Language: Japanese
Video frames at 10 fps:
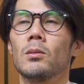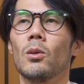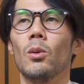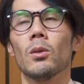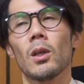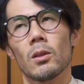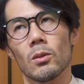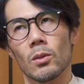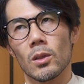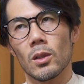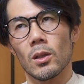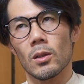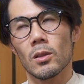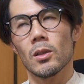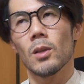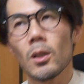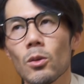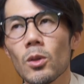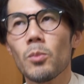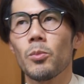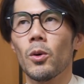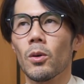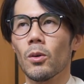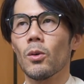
こうなんていうのかな、あと一歩